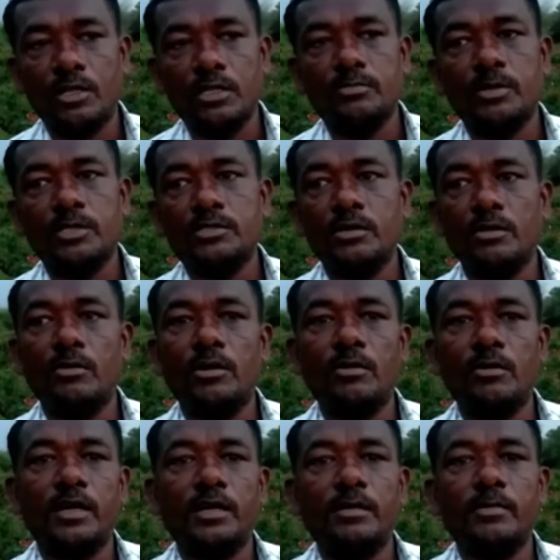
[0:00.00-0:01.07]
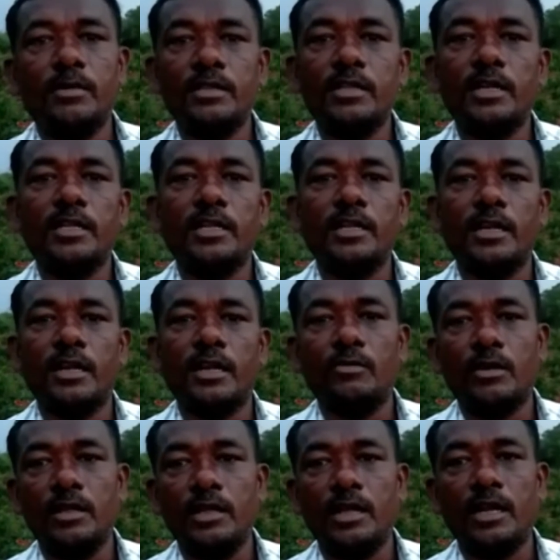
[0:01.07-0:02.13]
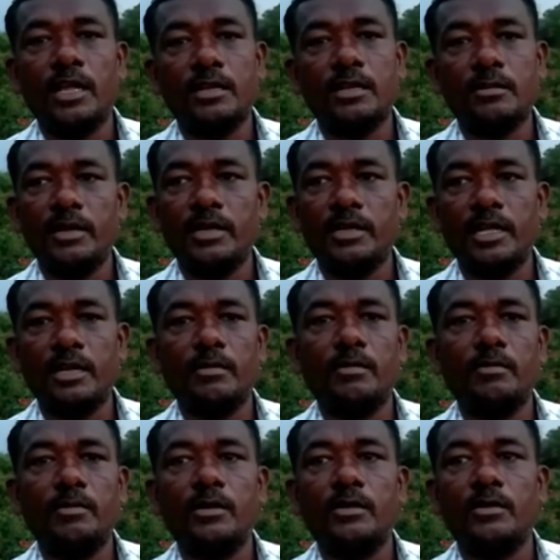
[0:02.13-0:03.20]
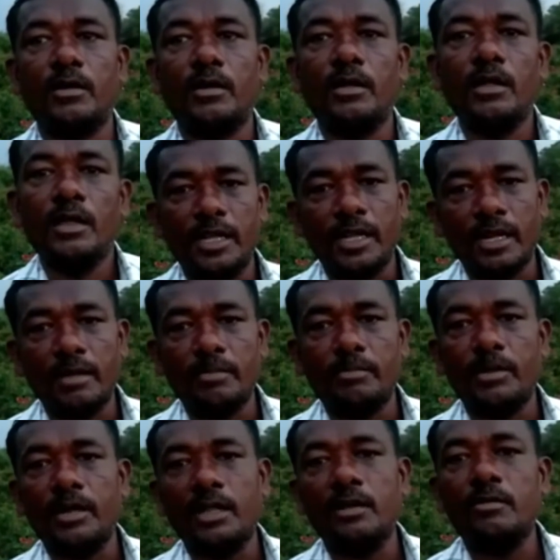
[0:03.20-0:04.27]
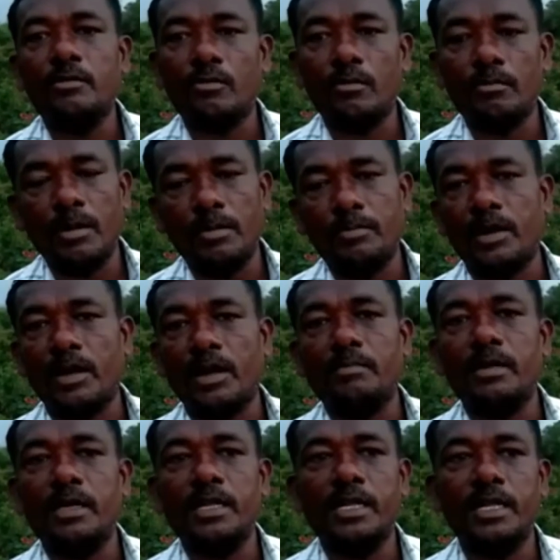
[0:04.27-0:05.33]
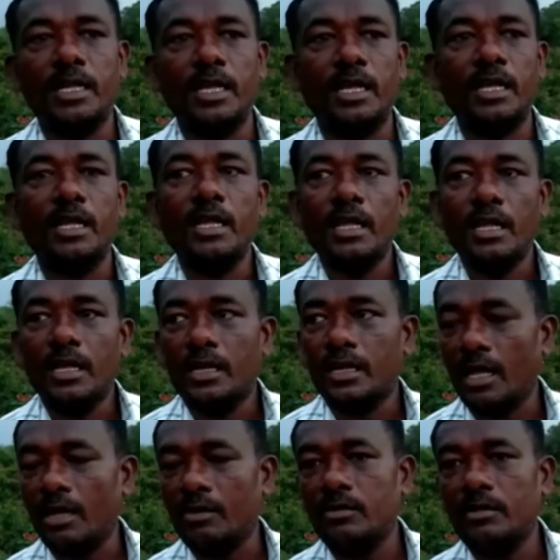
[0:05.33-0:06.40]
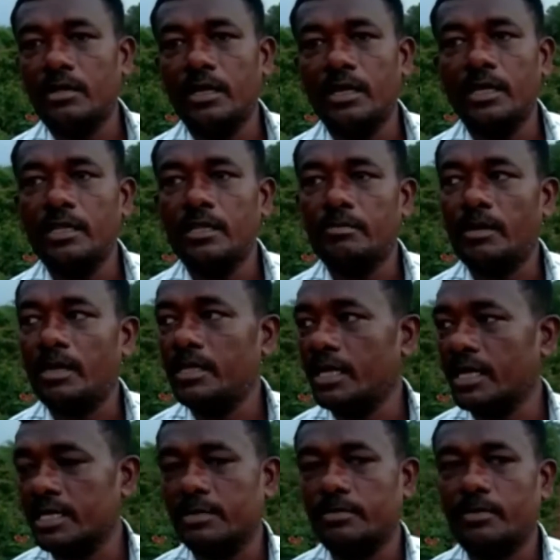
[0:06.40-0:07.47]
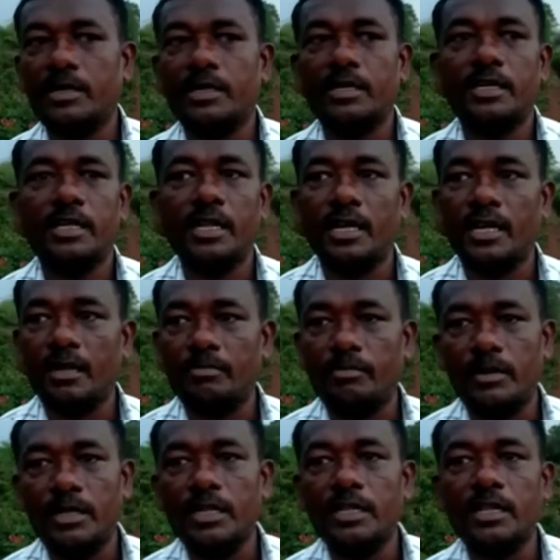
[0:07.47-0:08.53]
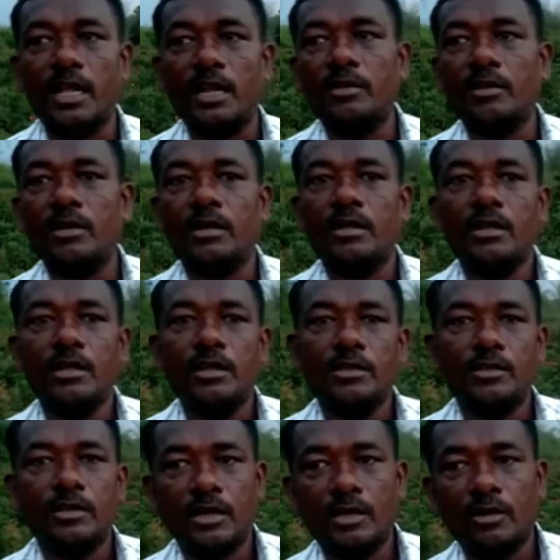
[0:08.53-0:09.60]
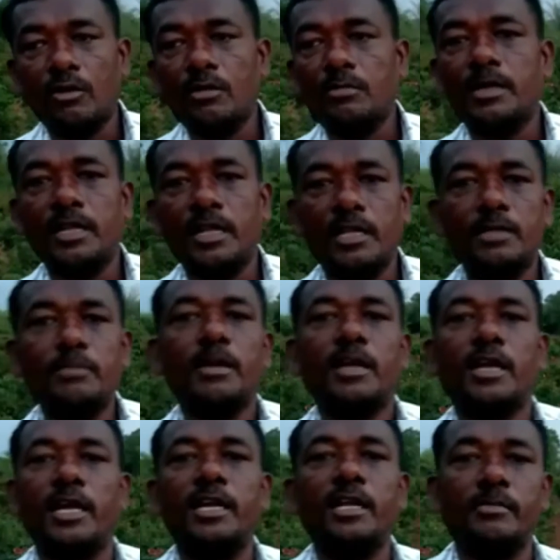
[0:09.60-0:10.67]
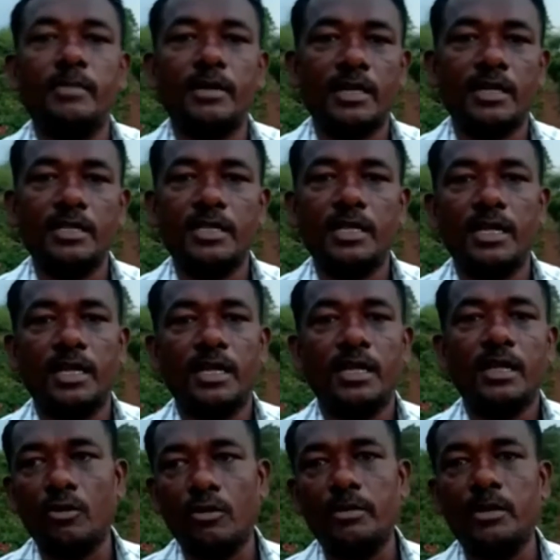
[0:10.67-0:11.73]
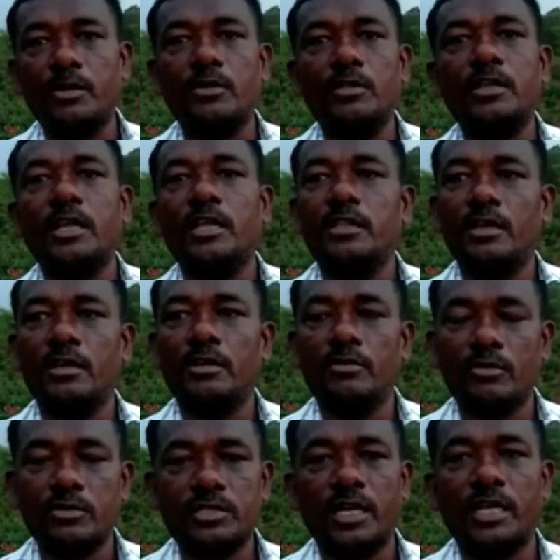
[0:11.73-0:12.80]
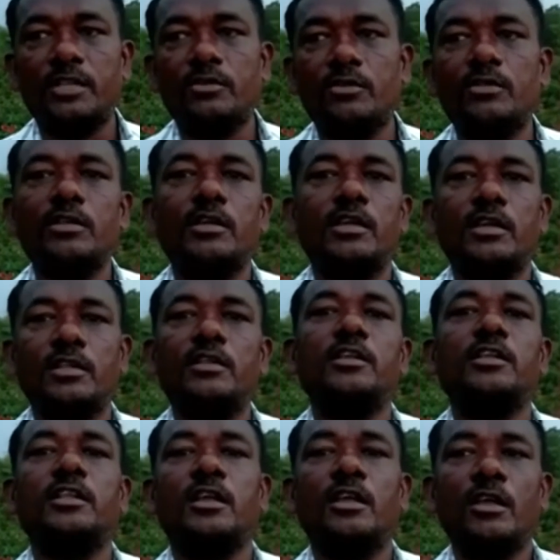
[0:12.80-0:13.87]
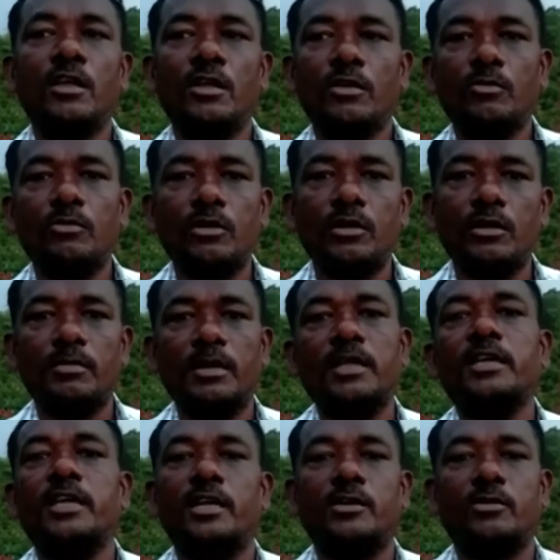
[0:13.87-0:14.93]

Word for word: குறைஞ்சபட்சம் ஒரு வாட்டி அடிக்கணும்னா கூட ஏழாயிரரூபா எட்டாயிரரூபா வேணும் என்ன பண்ணாலும் ரொம்ப ப்ராப்ளமாக இருக்குது நாங்கள் வந்து இந்த மாதிரி கஷ்டப்பட்டுட்டு என்ன பண்ணியிருந்தாலும் கவர்மெண்ட்டே எதுவுமே கண்டுக்க மாட்டேன்து கவர்மெண்ட் வந்து எது விவசாயத்துக்கு வந்து எது நிதி கொடுக்குற மாதிரி